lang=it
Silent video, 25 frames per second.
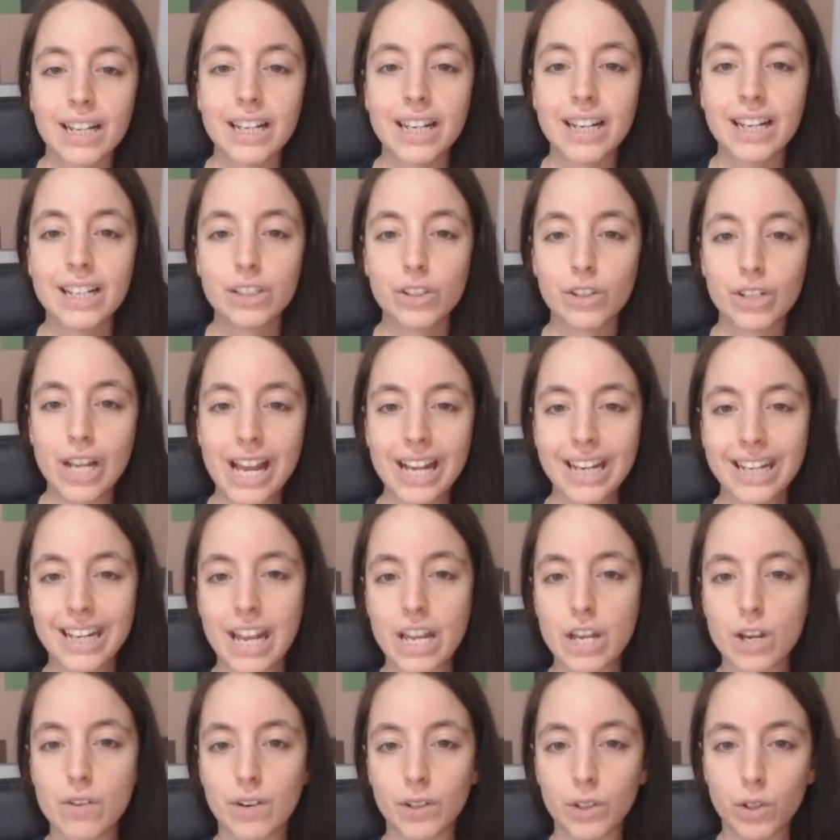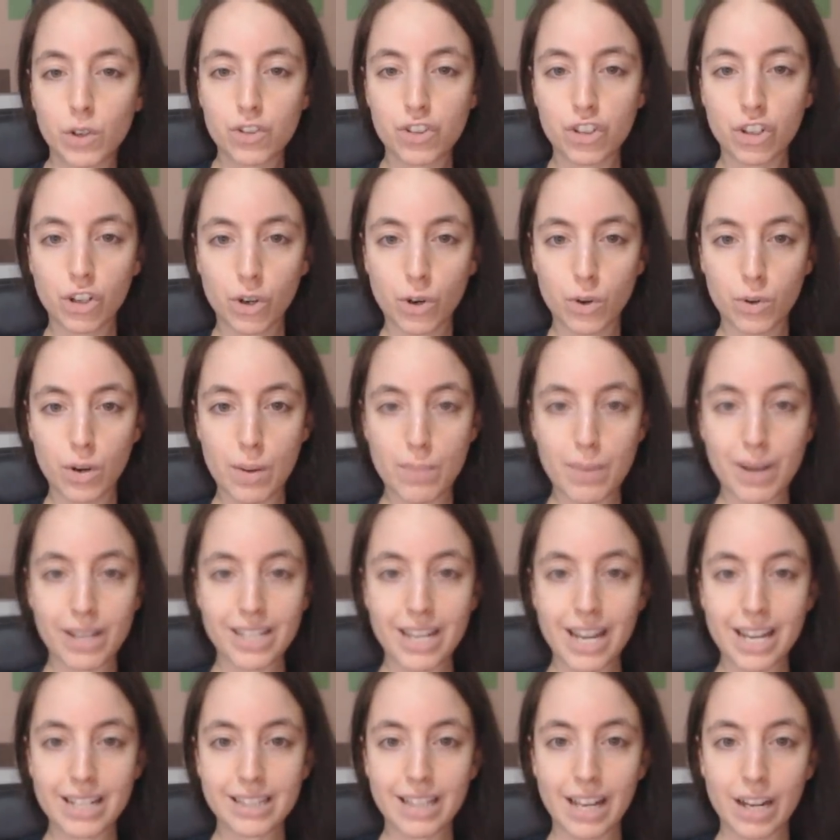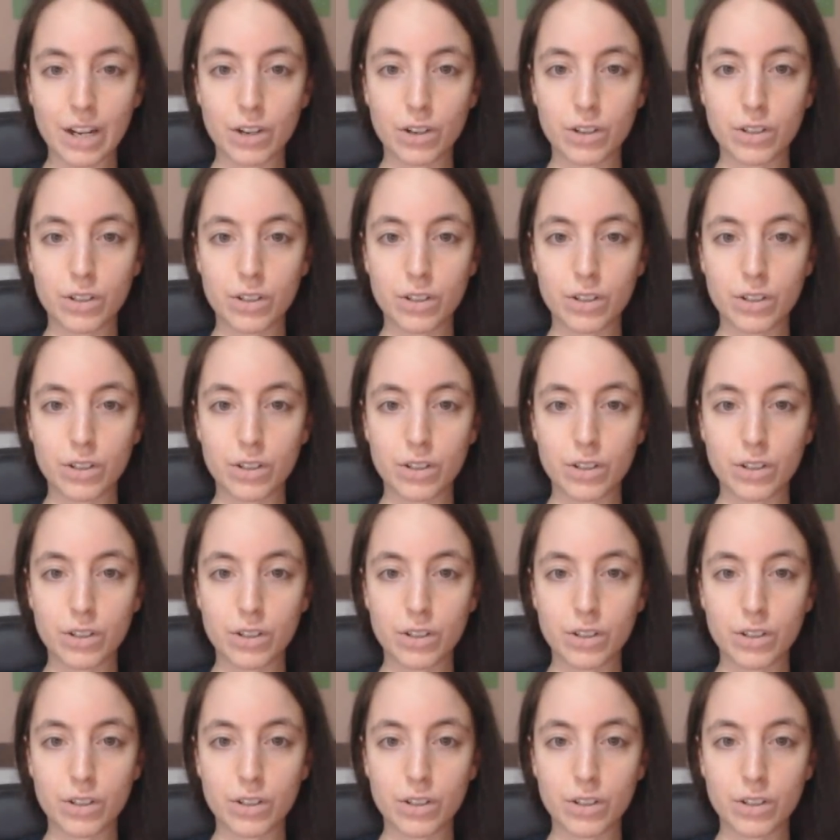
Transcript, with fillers: e non è che io vado in giro con una maglietta